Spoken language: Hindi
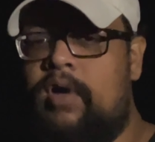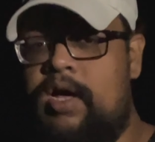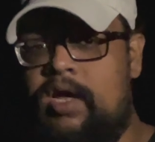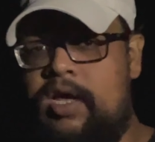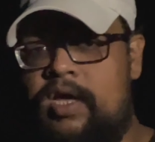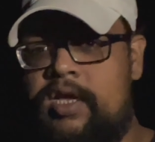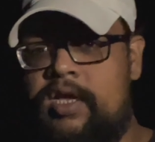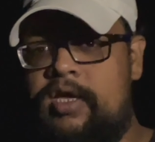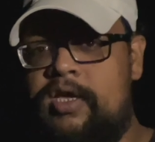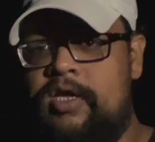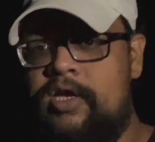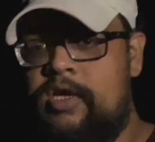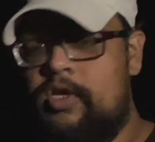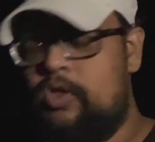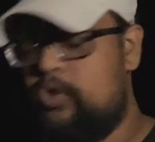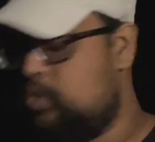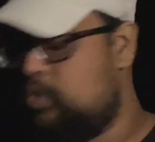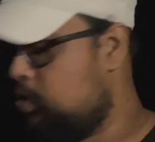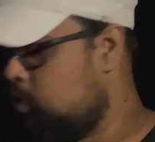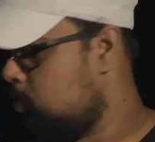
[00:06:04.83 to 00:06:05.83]
है
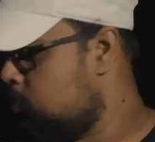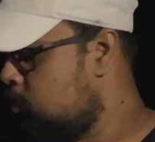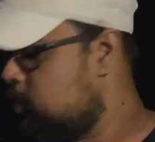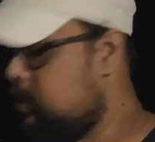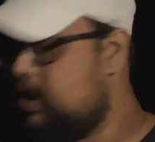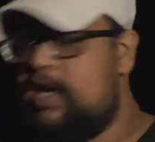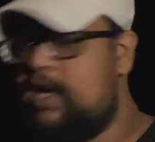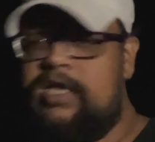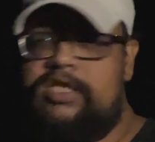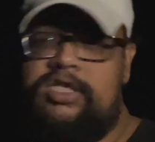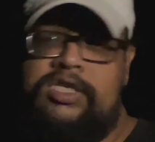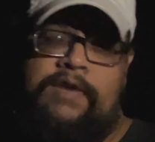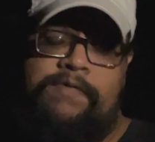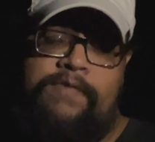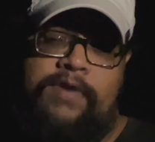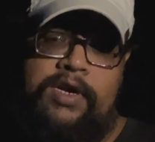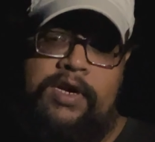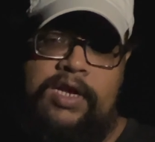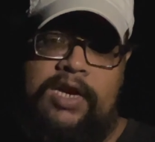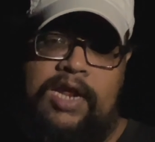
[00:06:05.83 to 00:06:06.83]
तो मुझे एक अच्छा
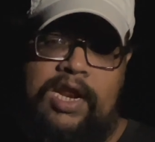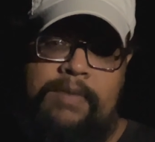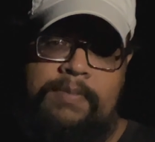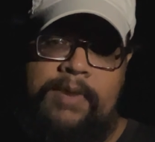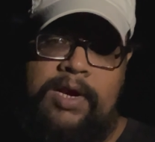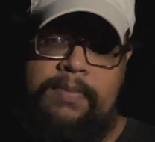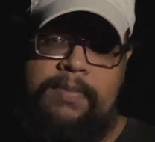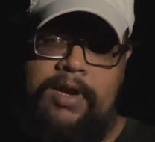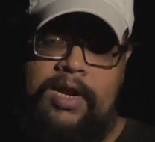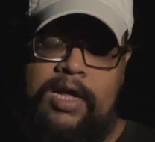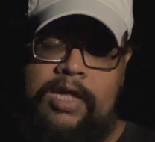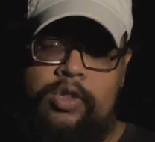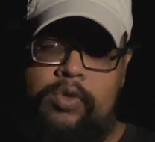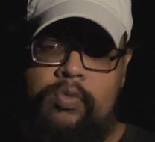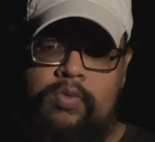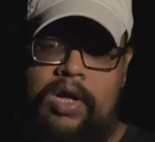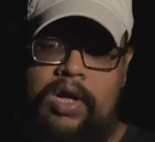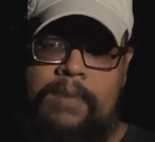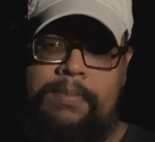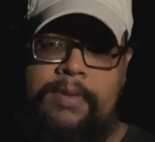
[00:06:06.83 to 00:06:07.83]
फ्रंटल एलिमेंट मिला तो
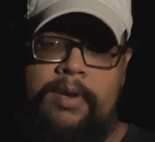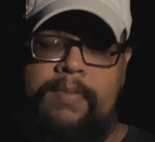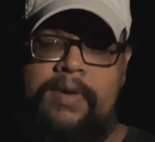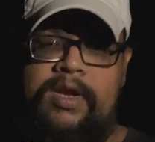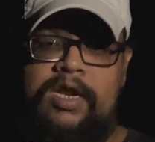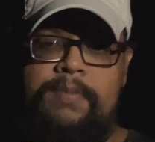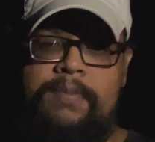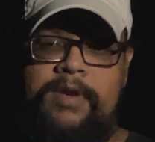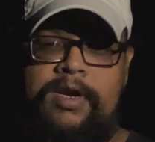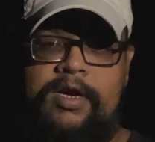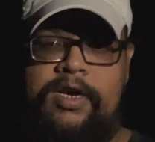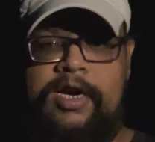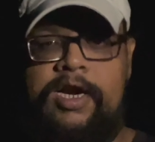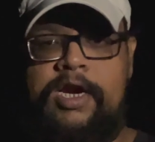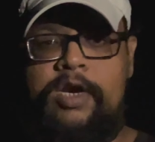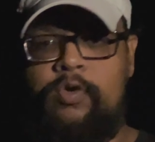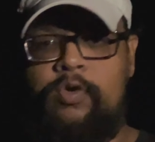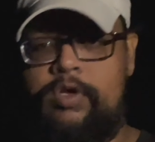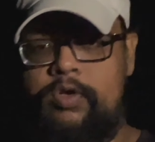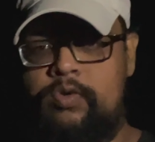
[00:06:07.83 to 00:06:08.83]
वहाँ पर मैंने अपने
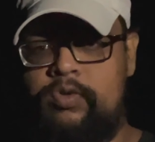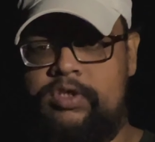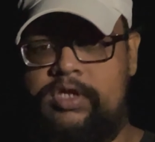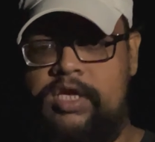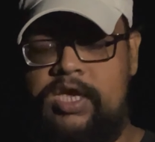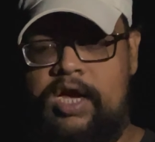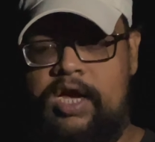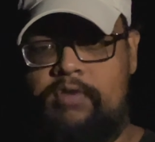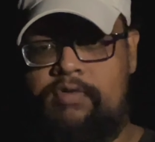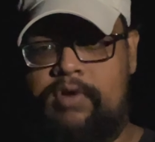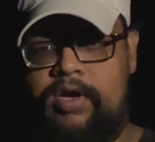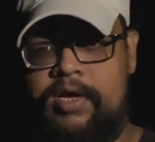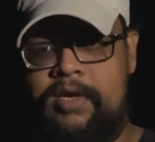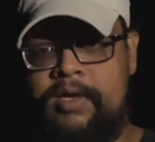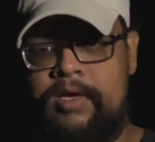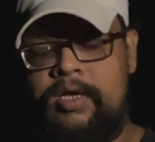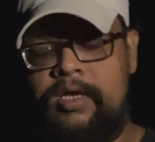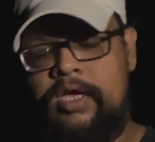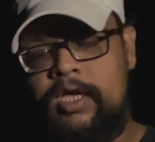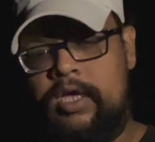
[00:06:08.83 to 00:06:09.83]
टेंट को यूज़ किया हुआ है
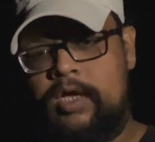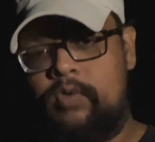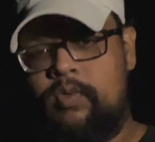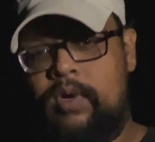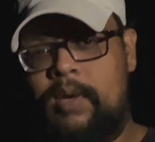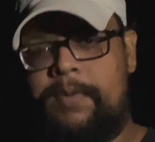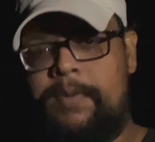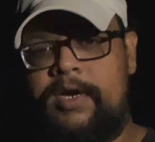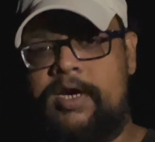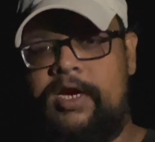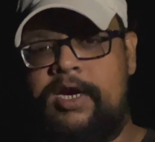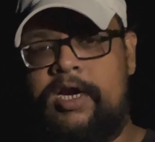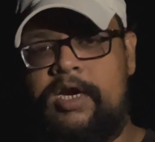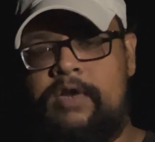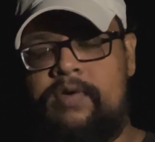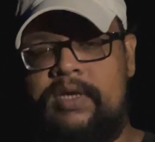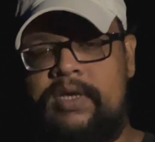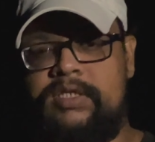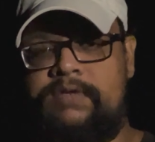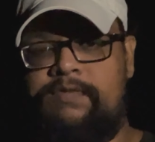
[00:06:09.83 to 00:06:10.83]
वहाँ पर टेंट
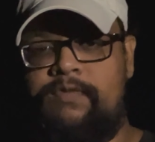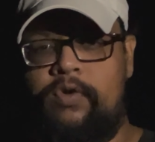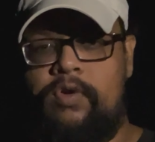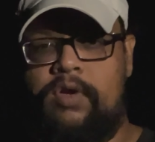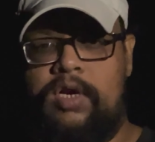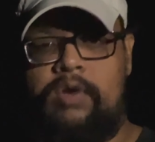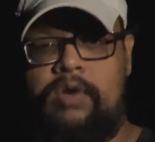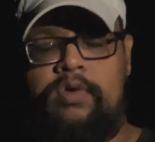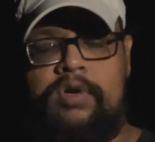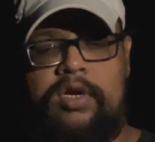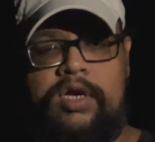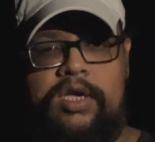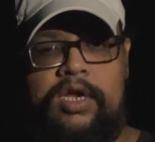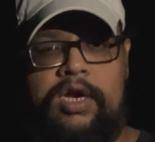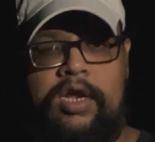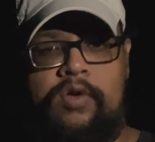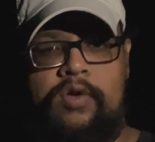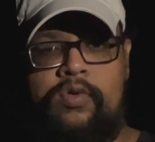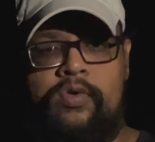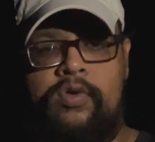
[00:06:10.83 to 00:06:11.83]
को एज ए फोरग्राउंड रख
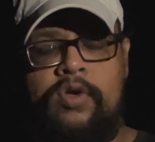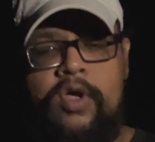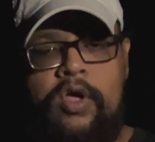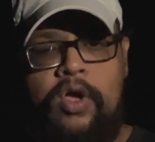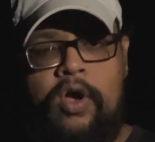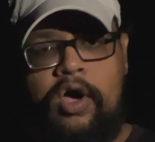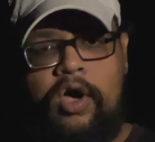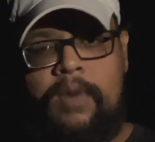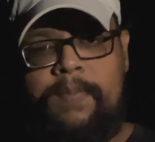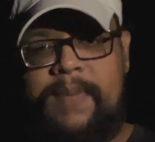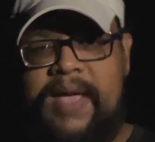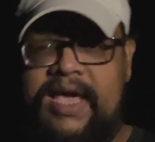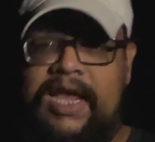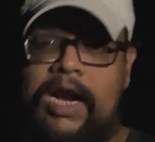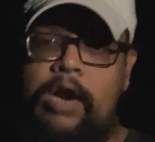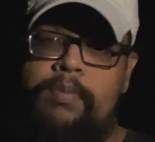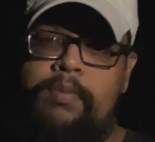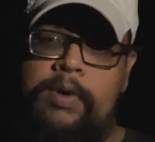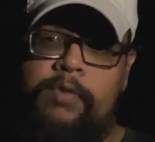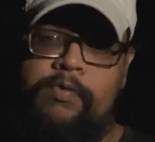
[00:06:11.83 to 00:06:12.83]
रहा हूँ और
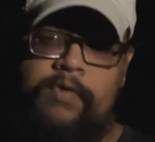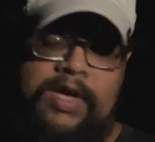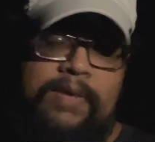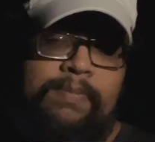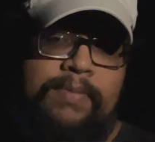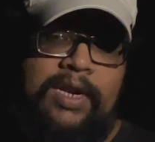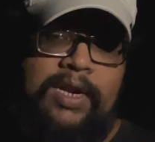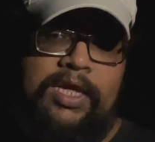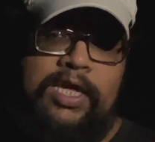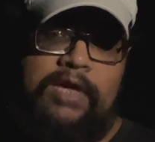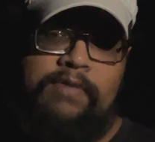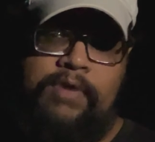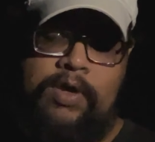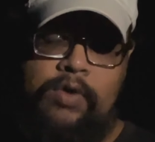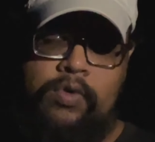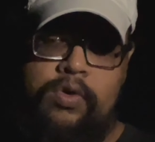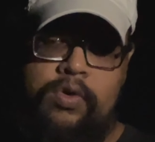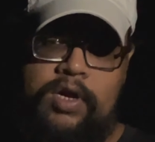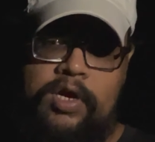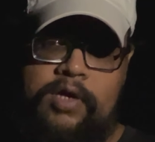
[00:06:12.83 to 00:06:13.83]
बैकग्राउंड में वही मिल्की वे
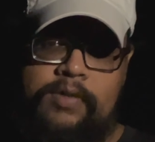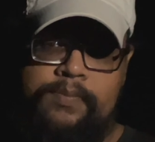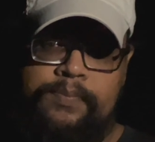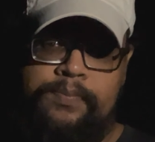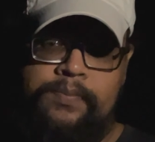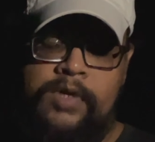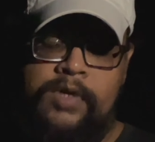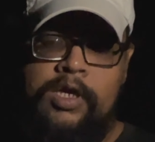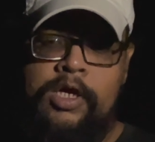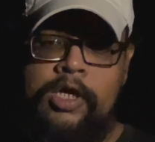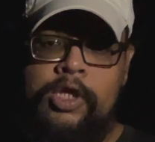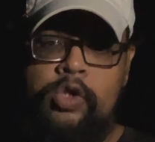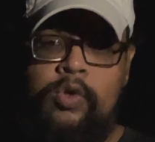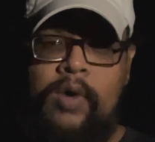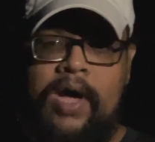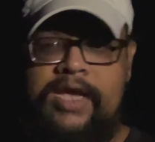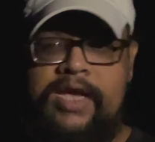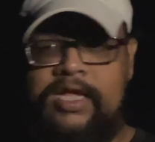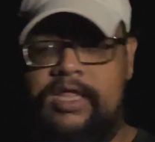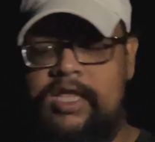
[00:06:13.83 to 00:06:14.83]
होगा तो
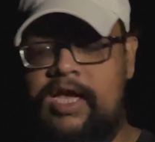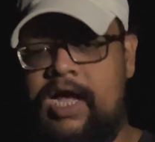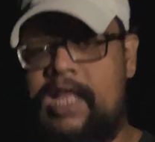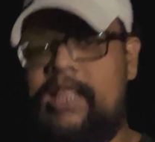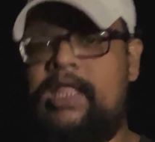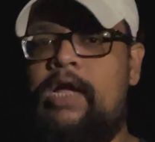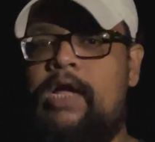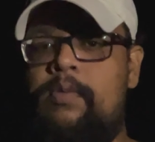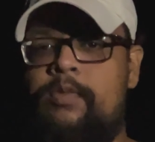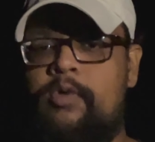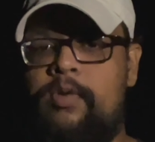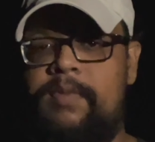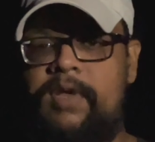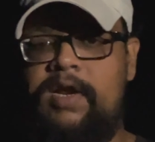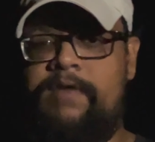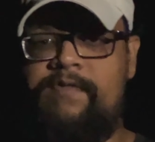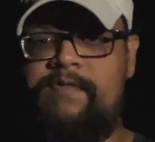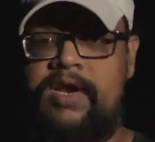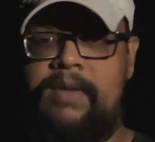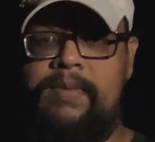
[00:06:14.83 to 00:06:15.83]
आइए दिखाता हूँ आपको
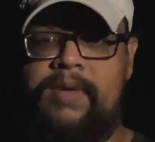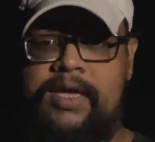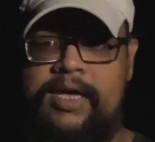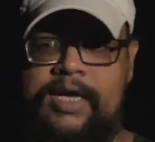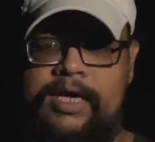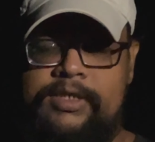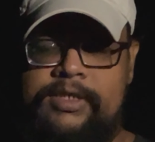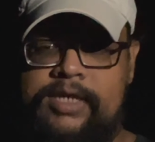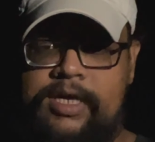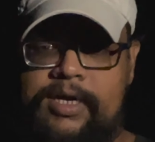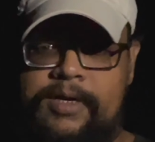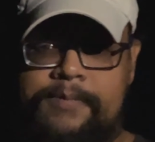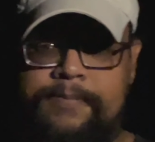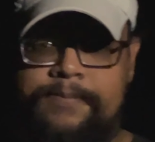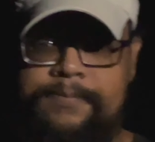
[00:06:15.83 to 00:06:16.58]
मेरा फ्रेमिंग कैसा है